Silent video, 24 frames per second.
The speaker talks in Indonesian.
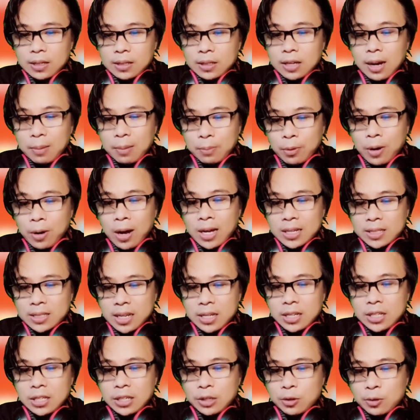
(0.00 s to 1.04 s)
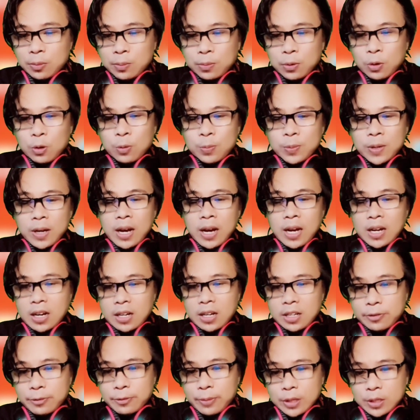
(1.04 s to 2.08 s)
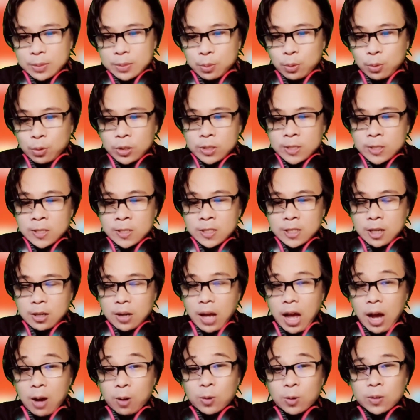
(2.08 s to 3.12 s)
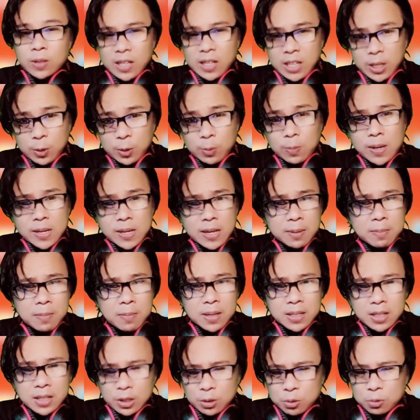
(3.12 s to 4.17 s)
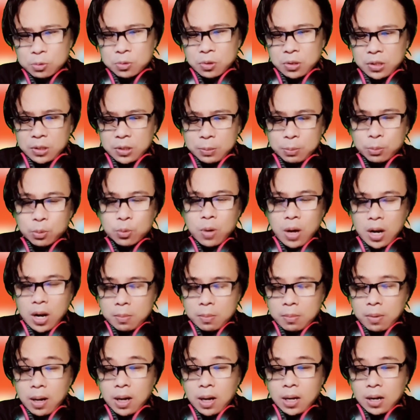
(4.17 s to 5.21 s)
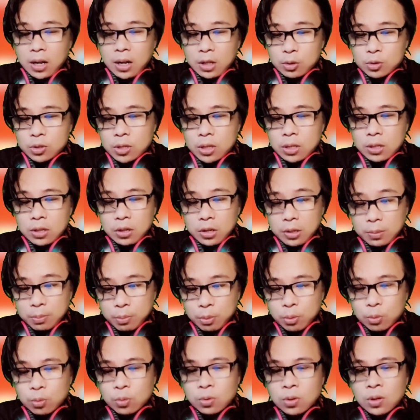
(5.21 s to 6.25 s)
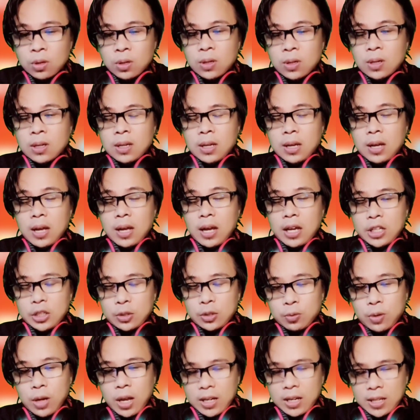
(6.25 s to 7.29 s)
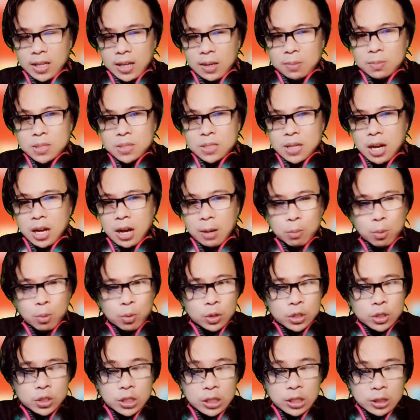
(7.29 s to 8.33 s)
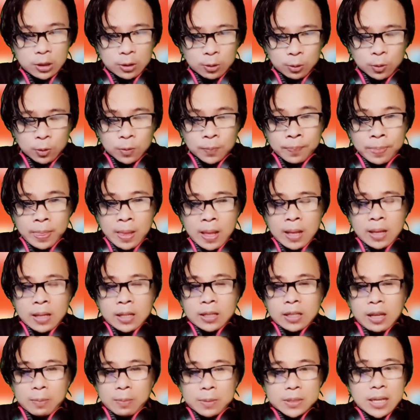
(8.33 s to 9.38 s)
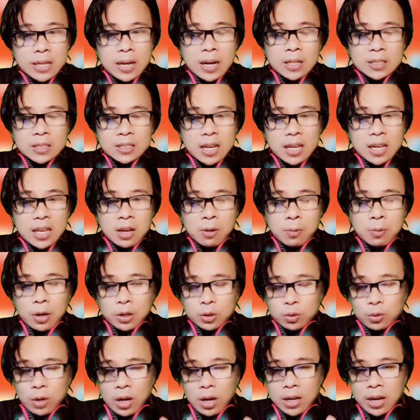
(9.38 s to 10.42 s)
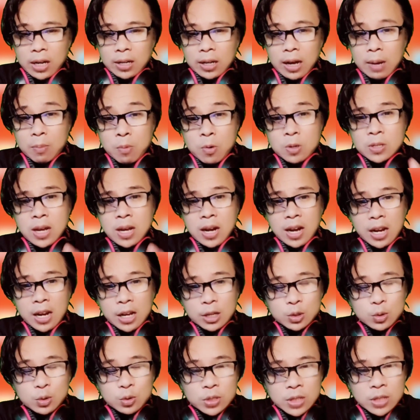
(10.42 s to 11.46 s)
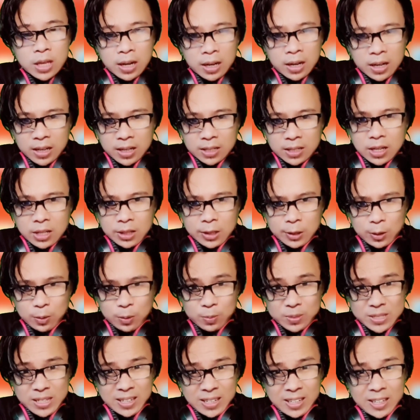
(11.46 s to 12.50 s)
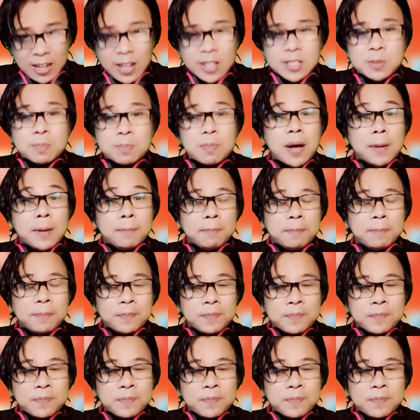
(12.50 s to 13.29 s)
gabung aja di grup-grup yang ada di Facebook di sini kan anggotanya tuh banyak-banyak tuh ribuan bahkan ratusan ribu nah itu kalian bisa gabung di situ tapi saran saya waktu kalian gabung jangan langsung share link nanti itu bisa kena spam.